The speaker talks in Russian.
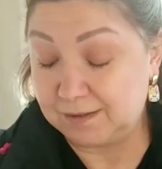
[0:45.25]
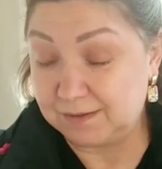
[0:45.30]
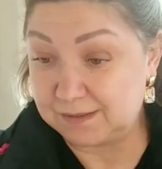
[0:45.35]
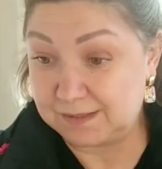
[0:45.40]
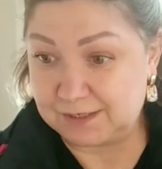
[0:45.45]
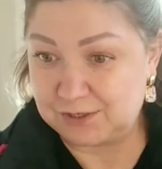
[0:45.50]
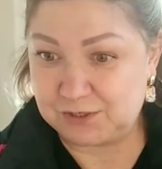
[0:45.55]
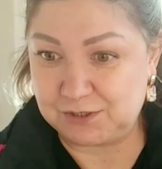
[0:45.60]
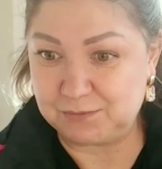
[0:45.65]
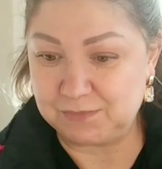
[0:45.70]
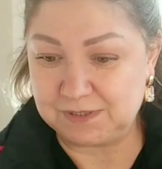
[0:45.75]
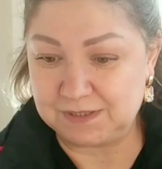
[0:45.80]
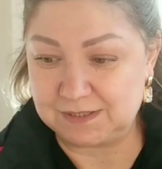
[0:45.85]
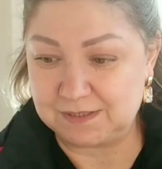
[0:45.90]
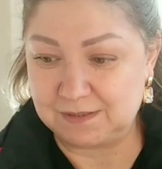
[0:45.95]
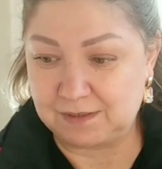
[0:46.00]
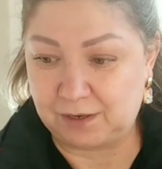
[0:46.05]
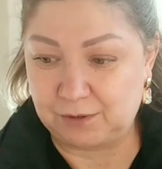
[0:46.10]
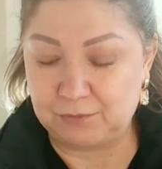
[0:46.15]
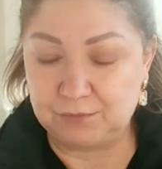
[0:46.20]
Зачем, не
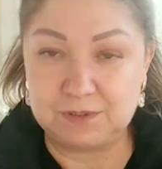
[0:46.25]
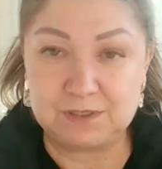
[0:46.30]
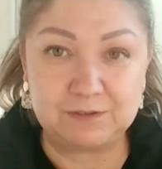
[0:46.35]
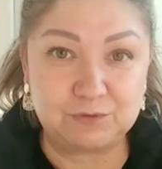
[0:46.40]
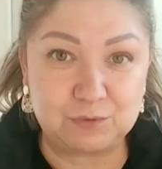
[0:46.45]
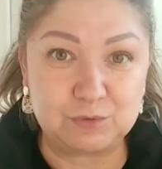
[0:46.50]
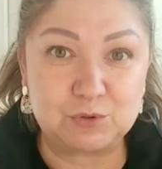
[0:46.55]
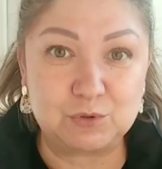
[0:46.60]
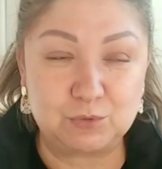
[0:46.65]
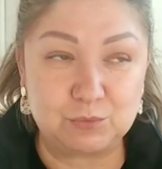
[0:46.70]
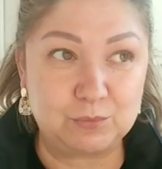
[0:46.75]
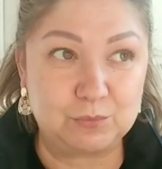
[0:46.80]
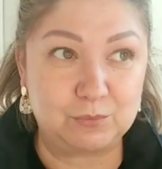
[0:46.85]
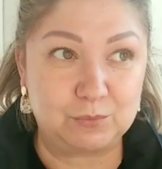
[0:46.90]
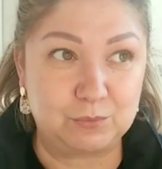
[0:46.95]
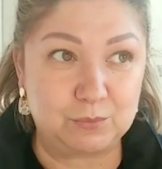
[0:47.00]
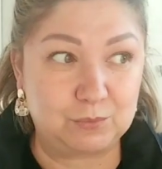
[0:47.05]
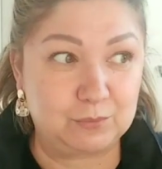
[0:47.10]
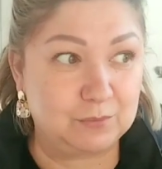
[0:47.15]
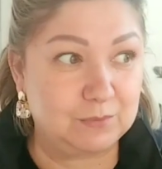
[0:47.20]
знаю. Дело в том, что
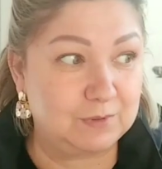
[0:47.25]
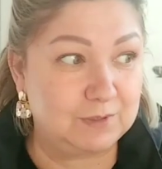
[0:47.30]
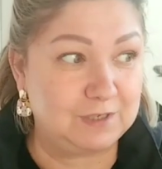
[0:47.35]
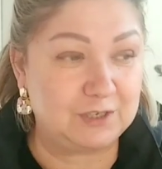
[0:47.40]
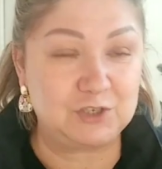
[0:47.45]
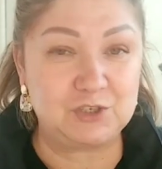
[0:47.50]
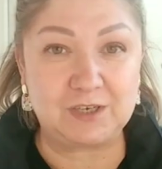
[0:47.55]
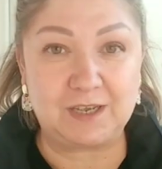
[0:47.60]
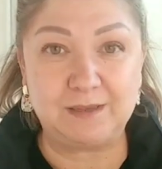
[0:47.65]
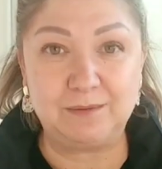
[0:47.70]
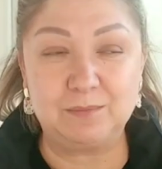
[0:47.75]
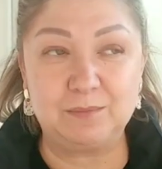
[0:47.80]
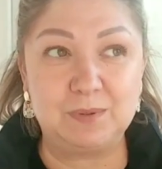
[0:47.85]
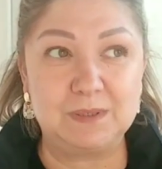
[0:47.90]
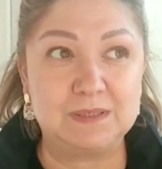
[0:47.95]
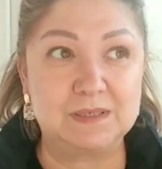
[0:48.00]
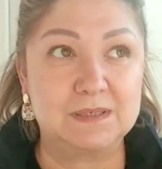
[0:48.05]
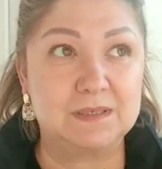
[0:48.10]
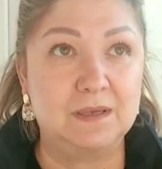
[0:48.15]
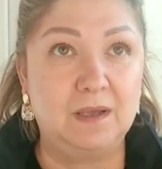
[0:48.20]
я чай
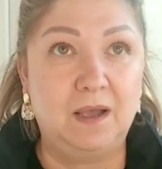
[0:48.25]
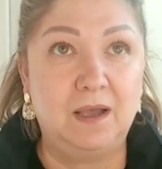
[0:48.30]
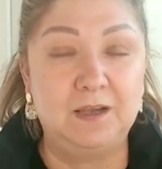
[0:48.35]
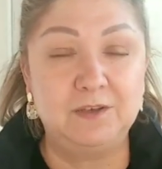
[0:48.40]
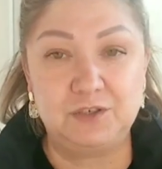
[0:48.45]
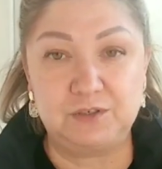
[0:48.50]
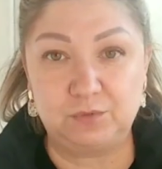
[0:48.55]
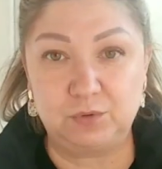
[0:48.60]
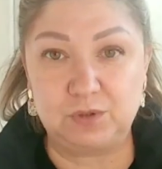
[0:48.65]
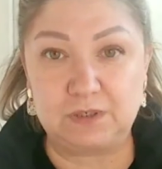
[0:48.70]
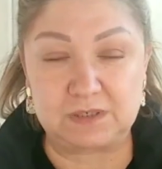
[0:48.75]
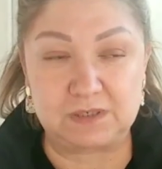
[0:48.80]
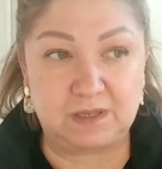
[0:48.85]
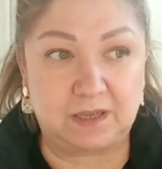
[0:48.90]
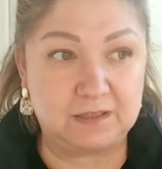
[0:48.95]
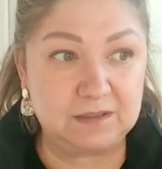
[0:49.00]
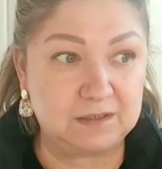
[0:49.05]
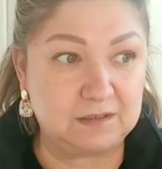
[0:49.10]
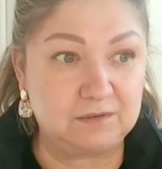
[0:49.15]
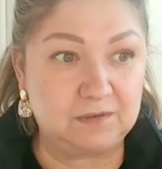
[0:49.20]
без чего-то
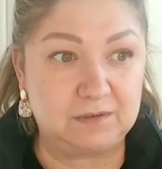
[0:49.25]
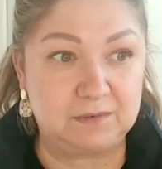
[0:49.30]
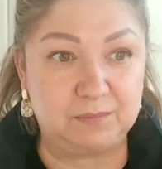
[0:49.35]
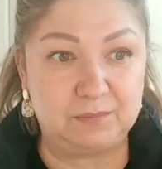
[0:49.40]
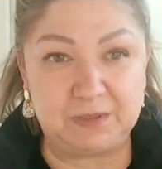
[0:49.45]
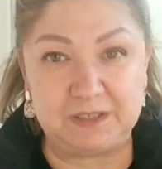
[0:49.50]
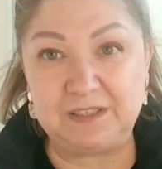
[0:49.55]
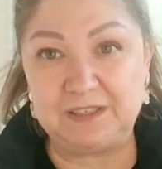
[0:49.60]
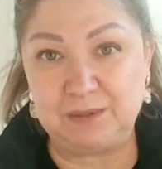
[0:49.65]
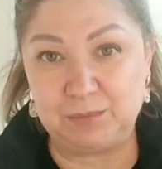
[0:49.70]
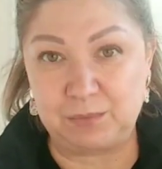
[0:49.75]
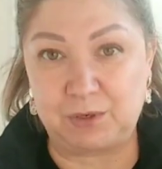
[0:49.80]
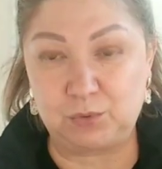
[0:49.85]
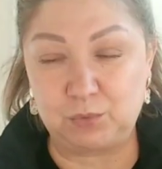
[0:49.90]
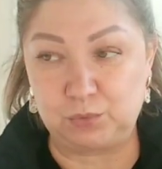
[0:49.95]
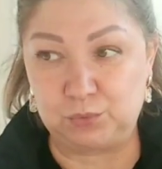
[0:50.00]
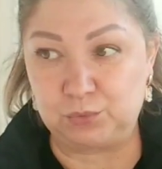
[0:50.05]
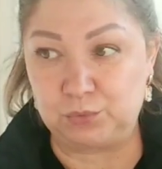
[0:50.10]
сладкого пить не могу.